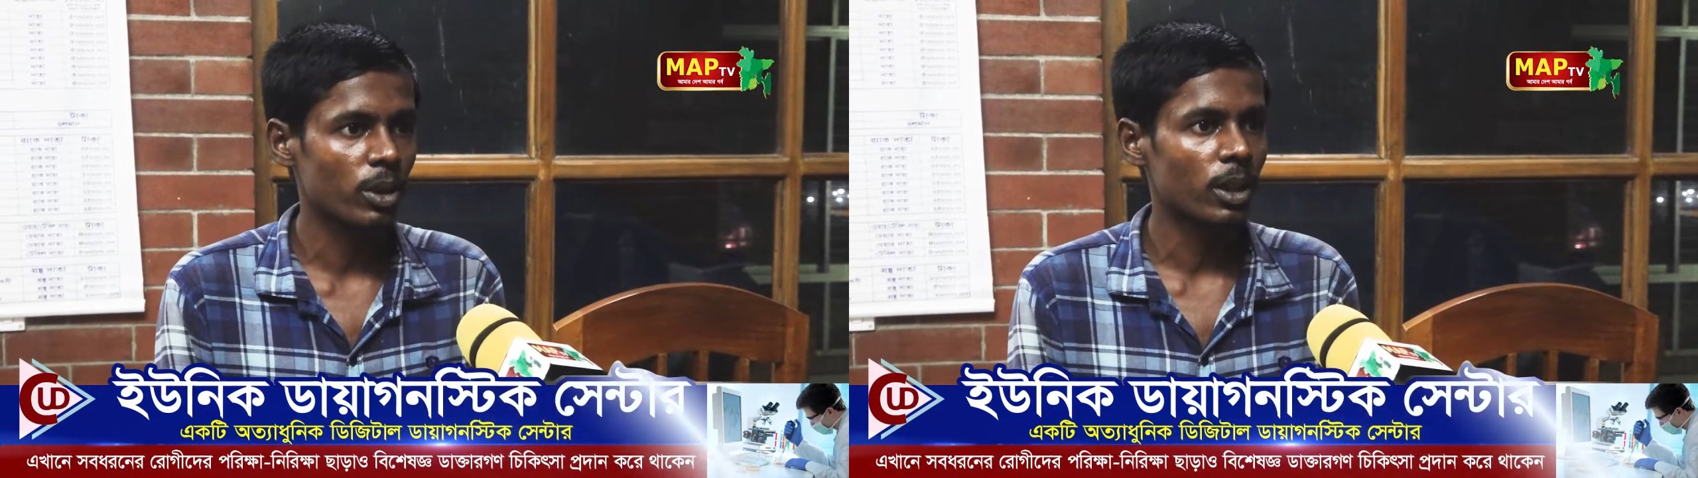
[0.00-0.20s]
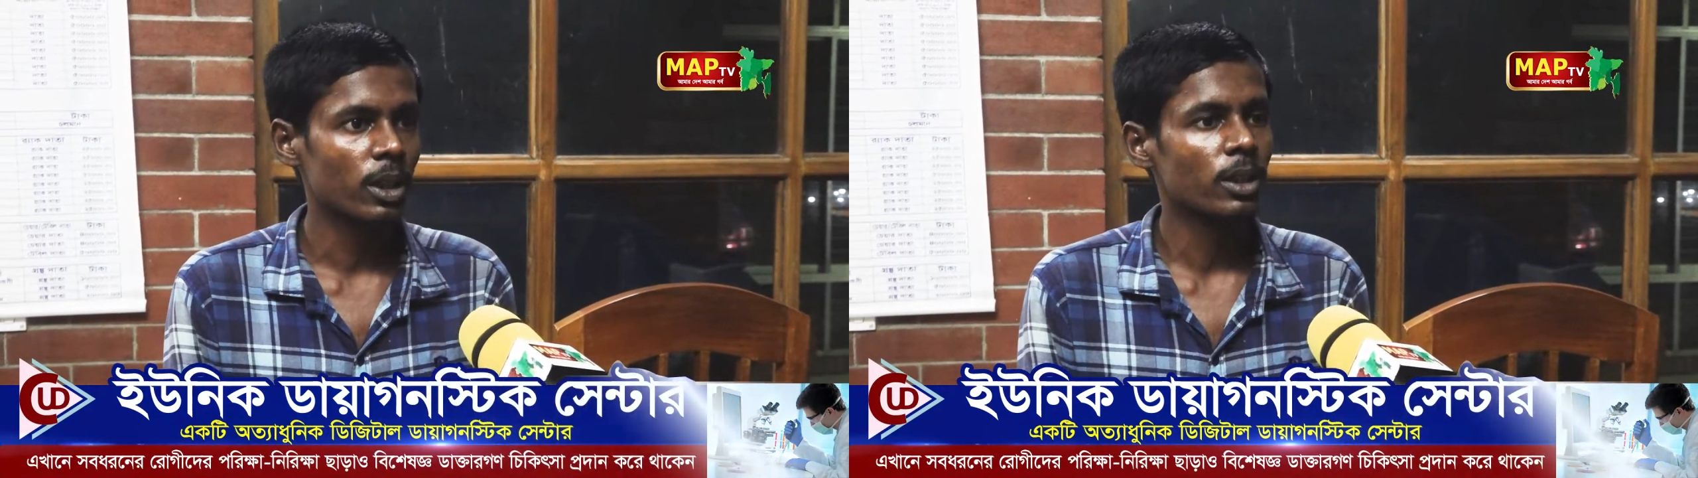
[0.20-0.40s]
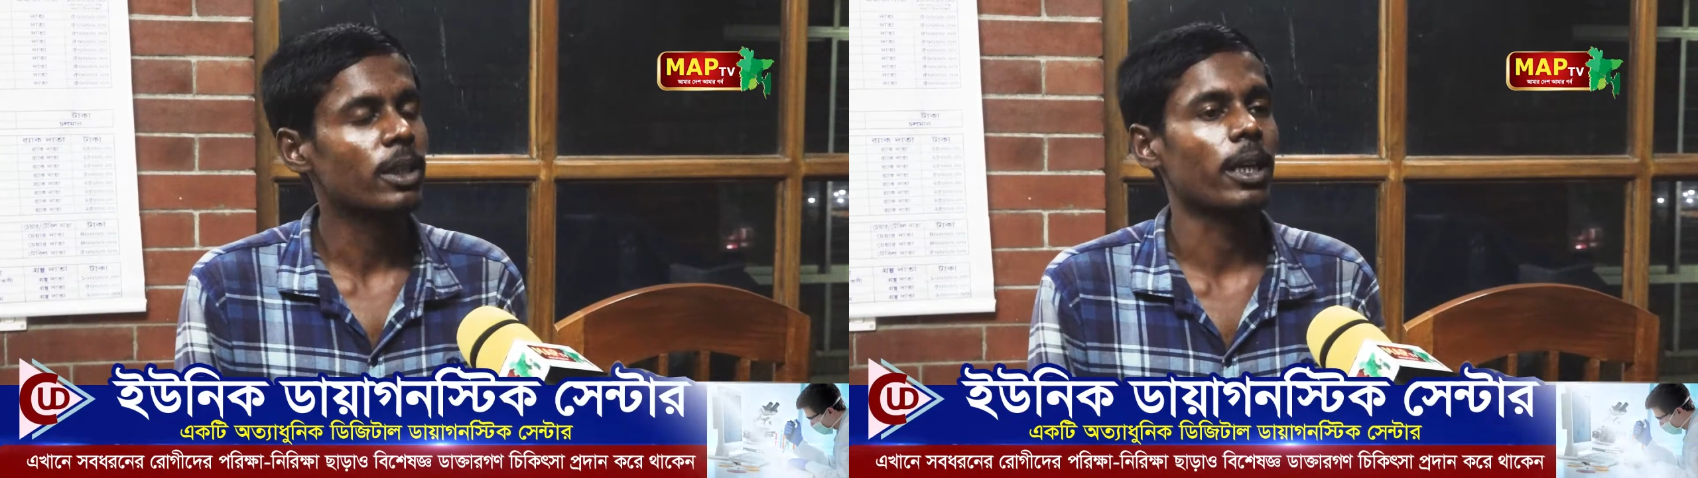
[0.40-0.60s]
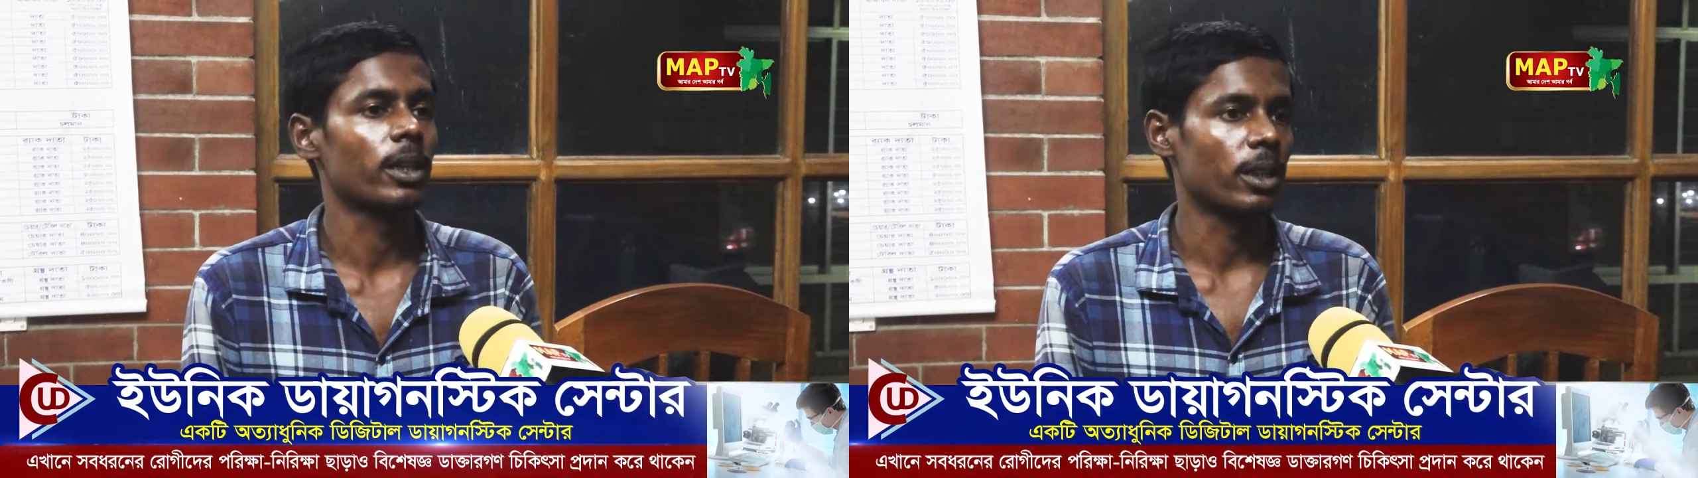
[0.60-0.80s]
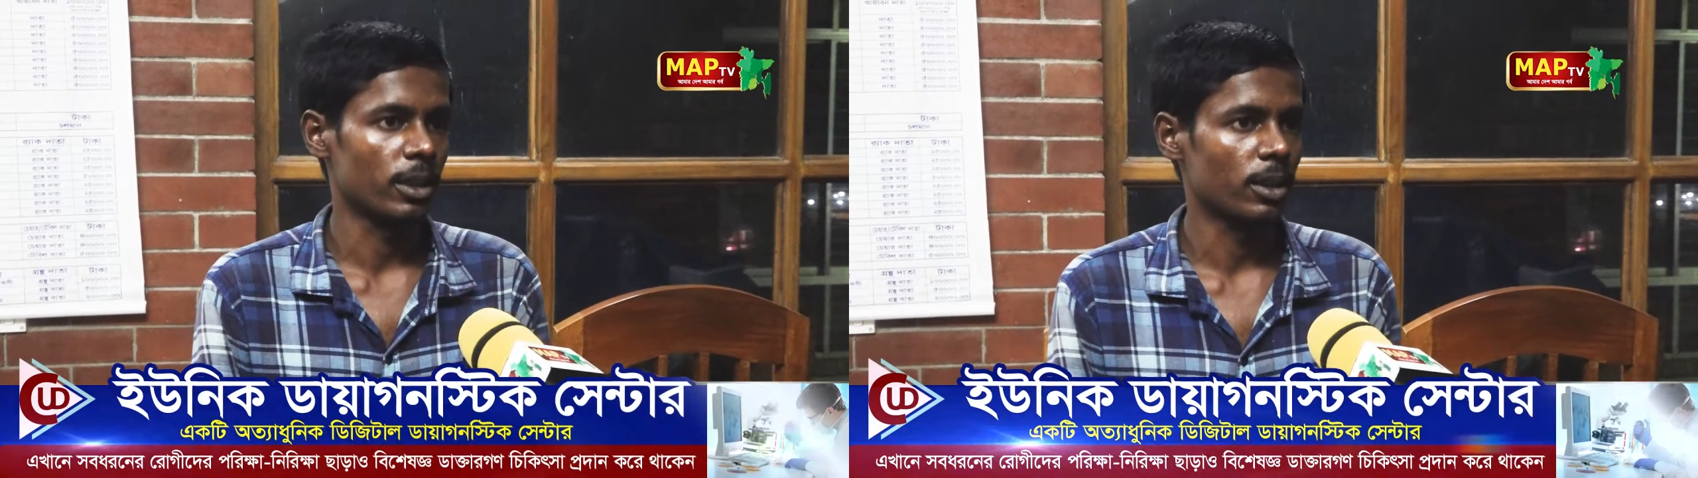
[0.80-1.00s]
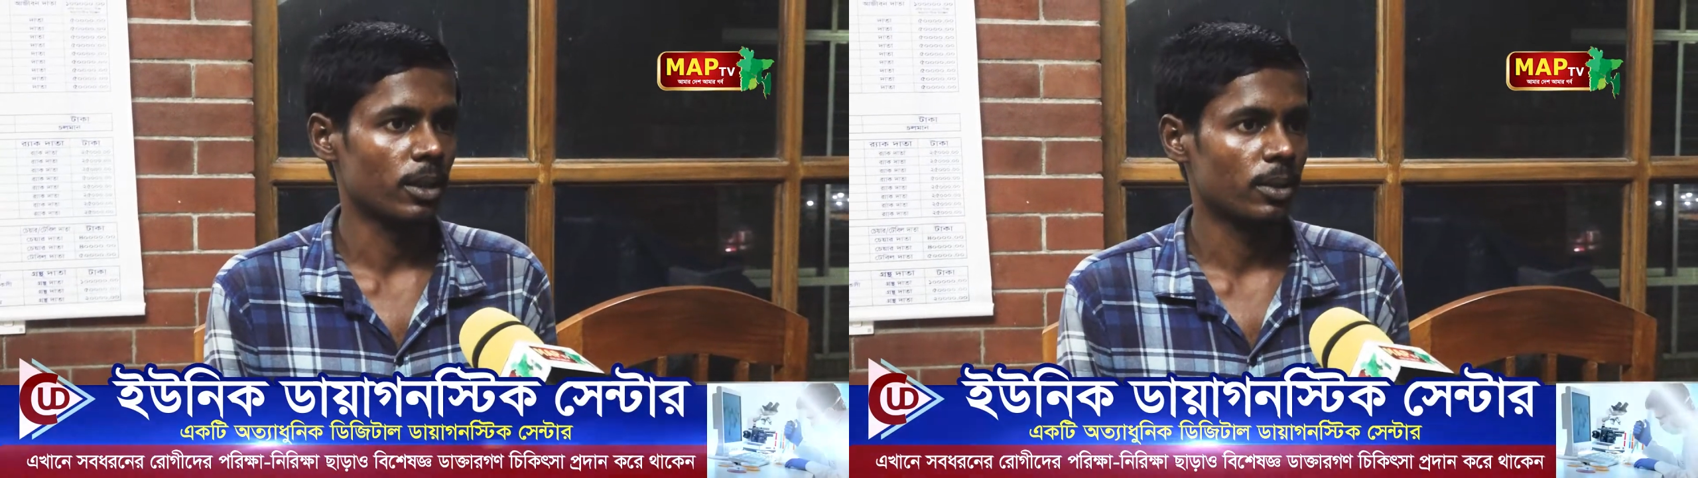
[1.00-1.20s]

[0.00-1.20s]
করে তারাই এইটা